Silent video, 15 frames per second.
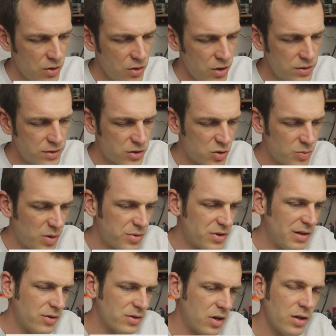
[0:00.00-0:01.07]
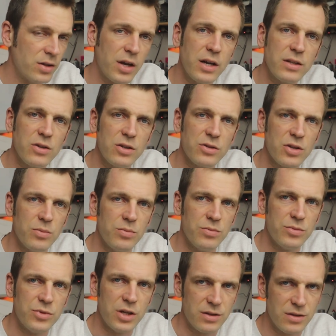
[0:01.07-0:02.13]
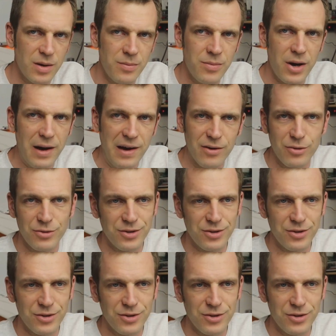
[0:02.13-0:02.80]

Ja, das ist jetzt schon mal ein bisschen was anderes als im Dezember